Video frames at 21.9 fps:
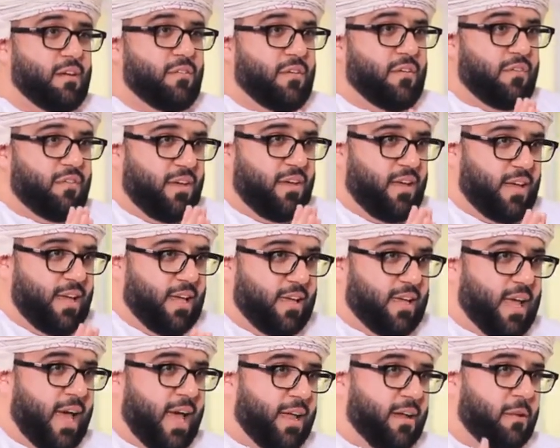ففي
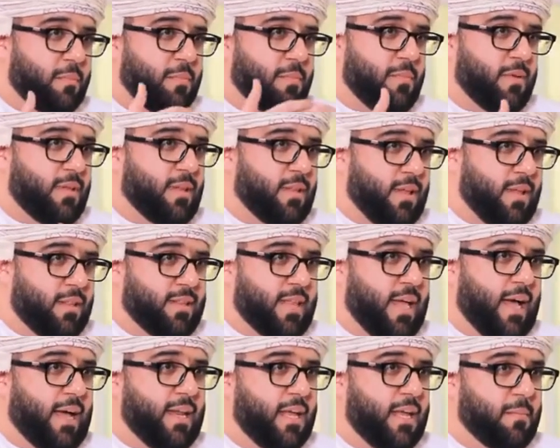جانب
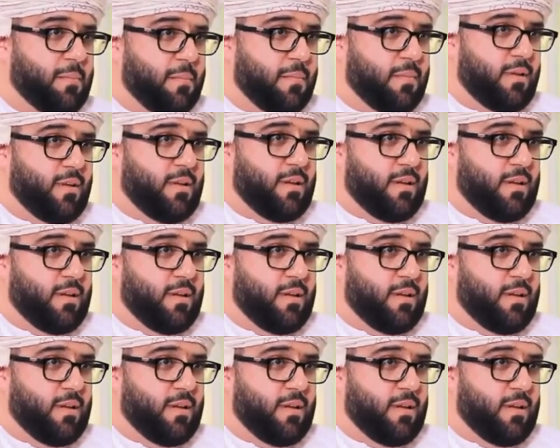التعليم